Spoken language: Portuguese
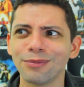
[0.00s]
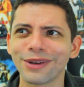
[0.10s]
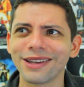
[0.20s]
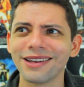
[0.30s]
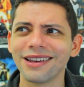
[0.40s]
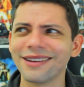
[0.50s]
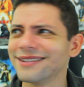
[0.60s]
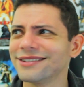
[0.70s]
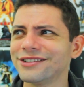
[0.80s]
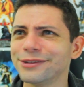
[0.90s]
porque
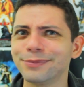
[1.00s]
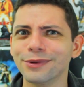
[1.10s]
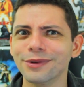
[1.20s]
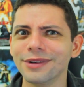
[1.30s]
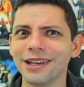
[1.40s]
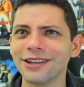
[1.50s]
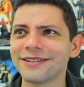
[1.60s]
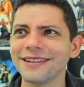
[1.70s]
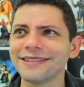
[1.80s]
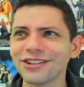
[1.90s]
Tipo, eles
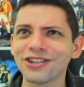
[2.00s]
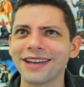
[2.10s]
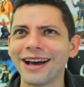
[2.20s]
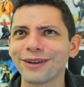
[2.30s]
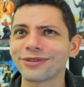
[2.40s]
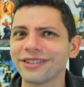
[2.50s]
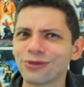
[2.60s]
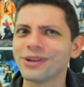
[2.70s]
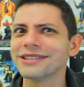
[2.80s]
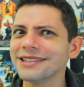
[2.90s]
sintetizaram
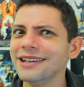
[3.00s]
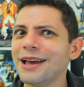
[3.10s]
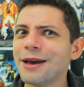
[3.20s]
50